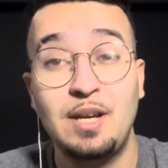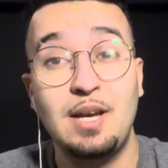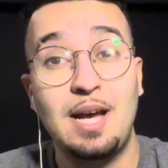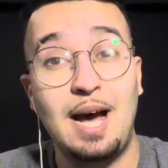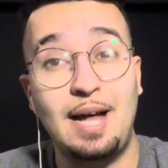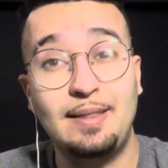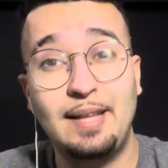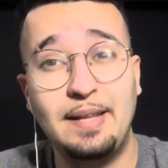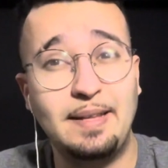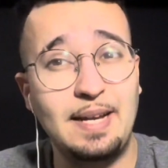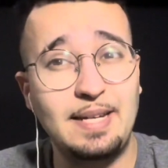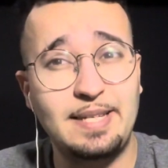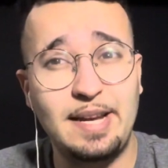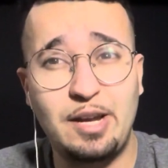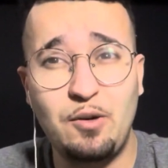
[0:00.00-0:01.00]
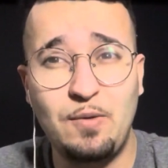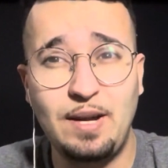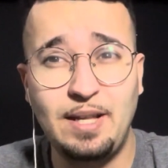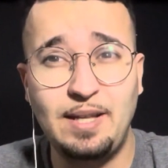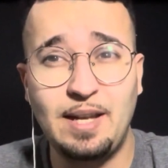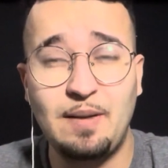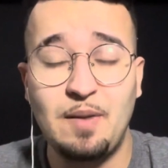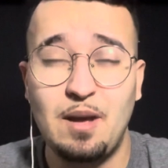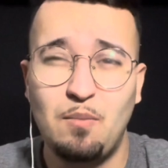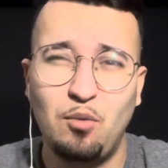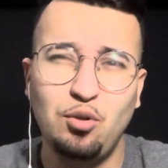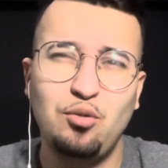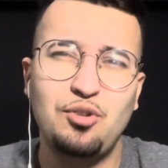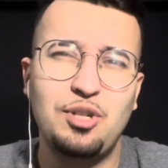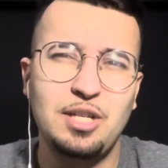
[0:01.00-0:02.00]
A tendência é que o Inter,
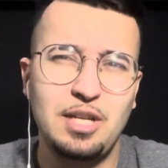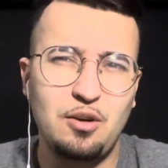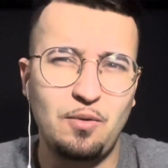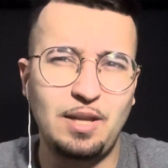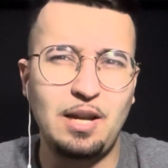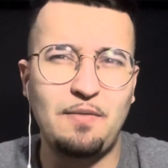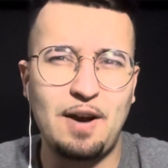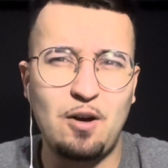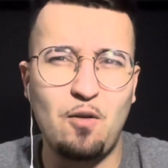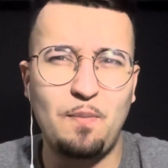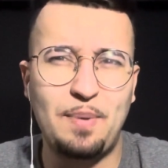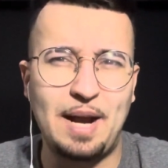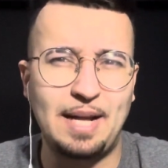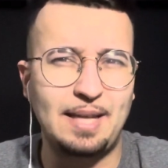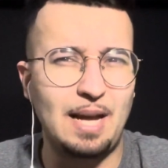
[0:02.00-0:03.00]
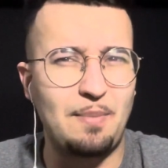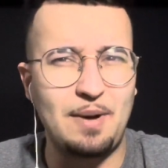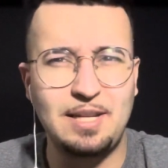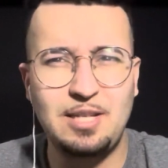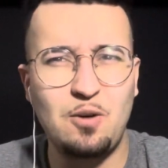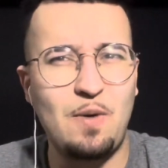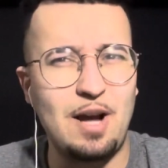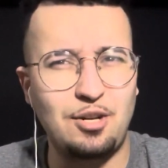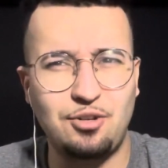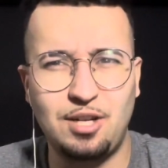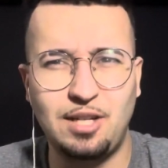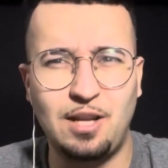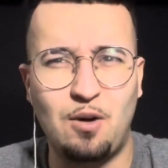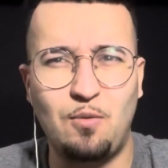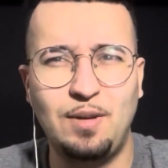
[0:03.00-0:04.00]
muitos dizem que o Inter vai comprar, tá? Mas eu acho que
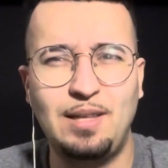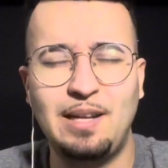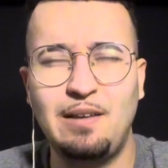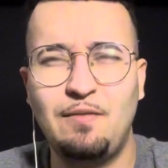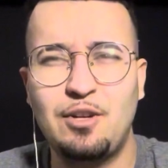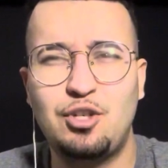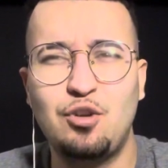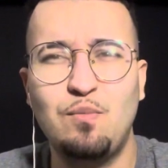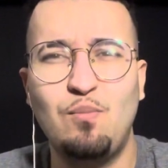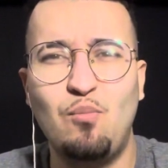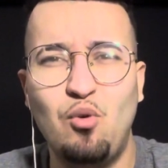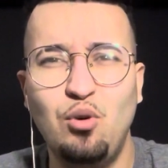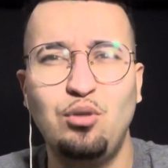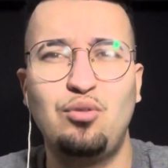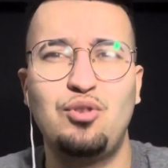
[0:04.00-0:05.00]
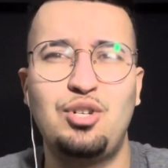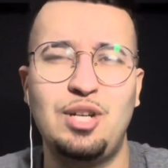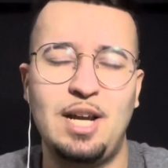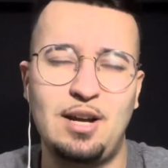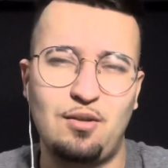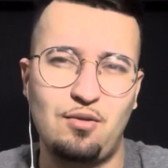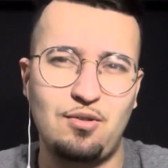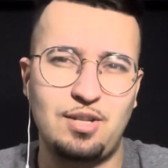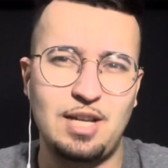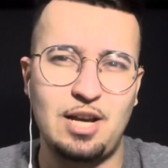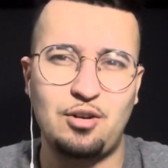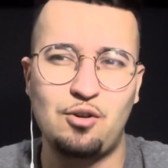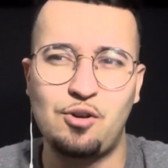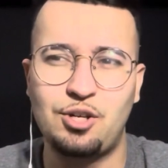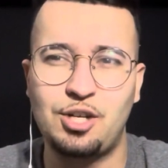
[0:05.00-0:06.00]
não. O Inter investiu muito dinheiro no
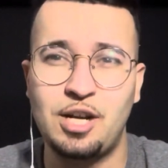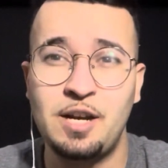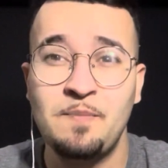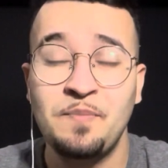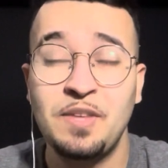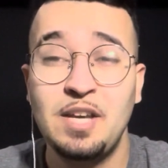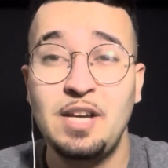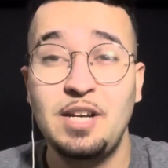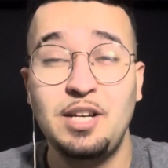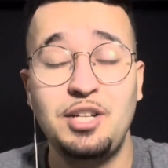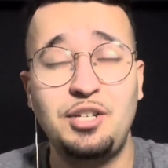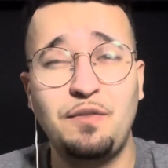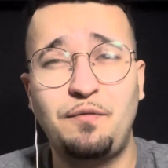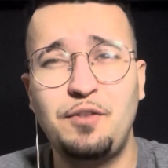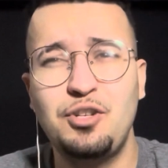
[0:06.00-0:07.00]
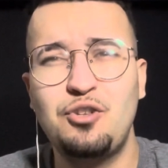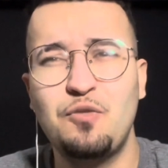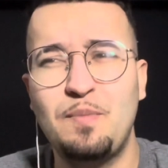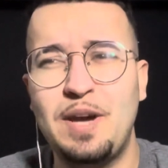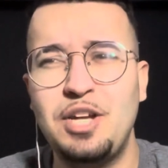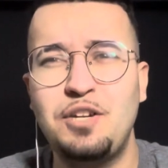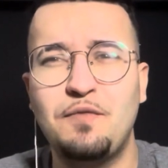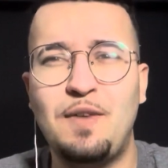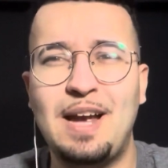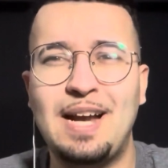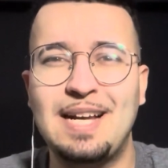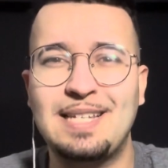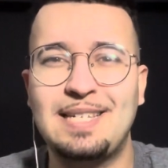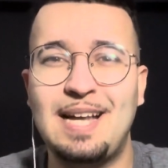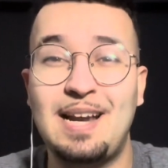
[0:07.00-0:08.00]
Sérgio Rocher e dificilmente vai
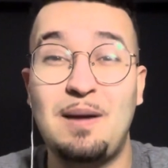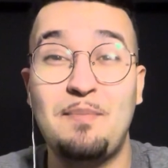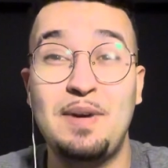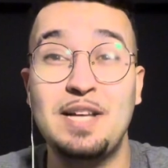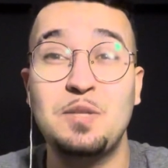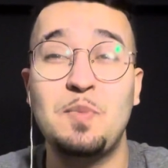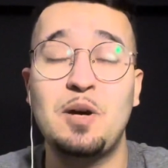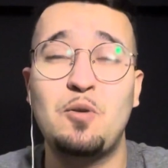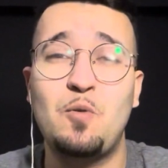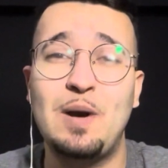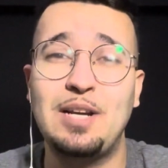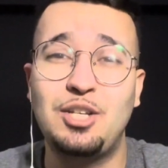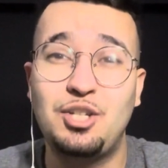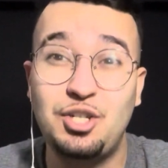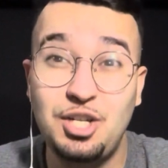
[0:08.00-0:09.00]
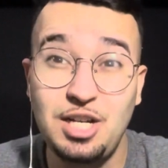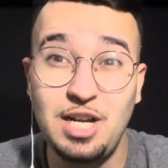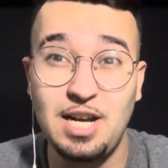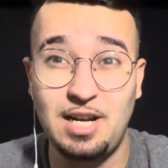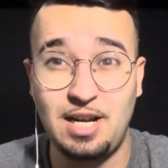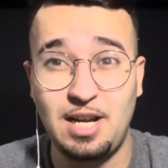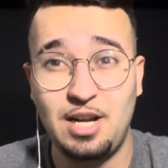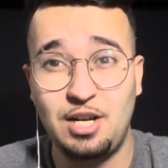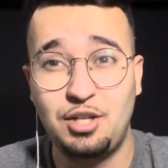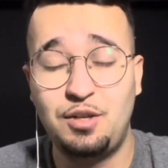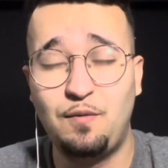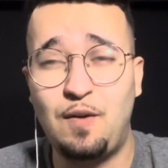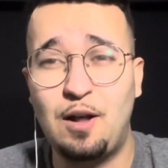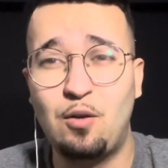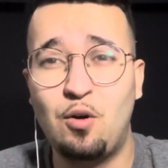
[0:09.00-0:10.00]
gastar a mesma quantia de
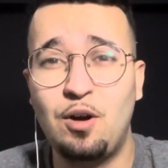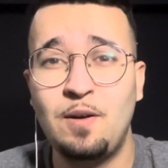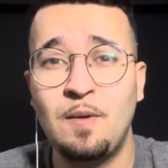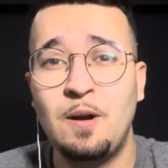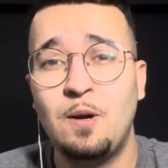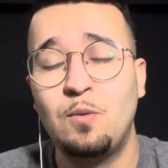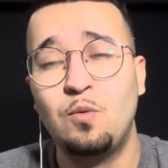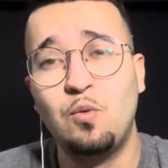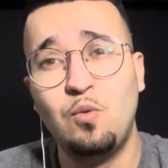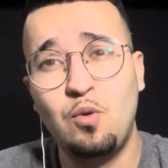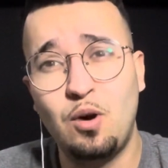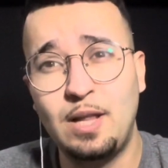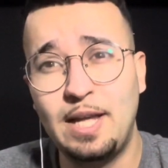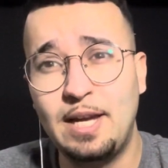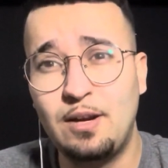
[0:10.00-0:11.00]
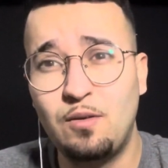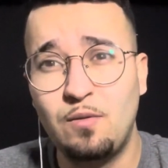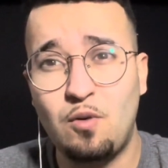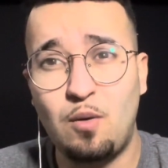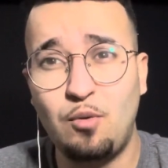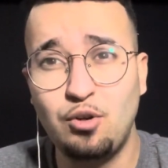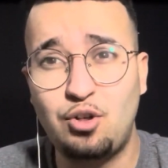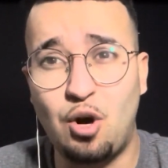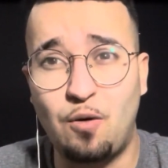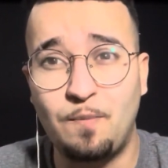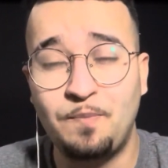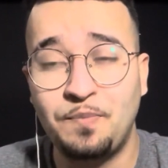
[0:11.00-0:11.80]
valor num goleiro como o John.